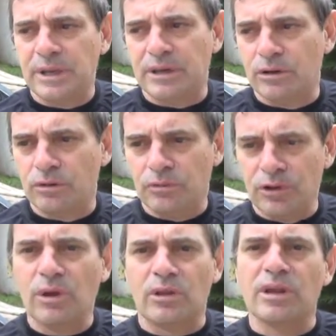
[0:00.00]
pero
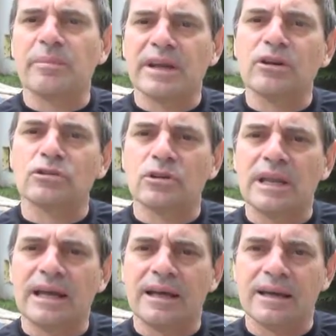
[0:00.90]
fue Eduardo el que manejó
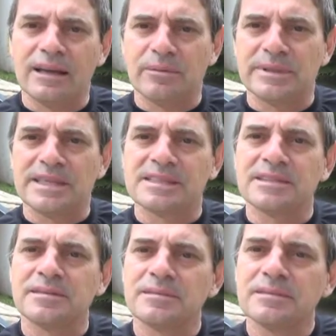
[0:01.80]
toda la, competencia.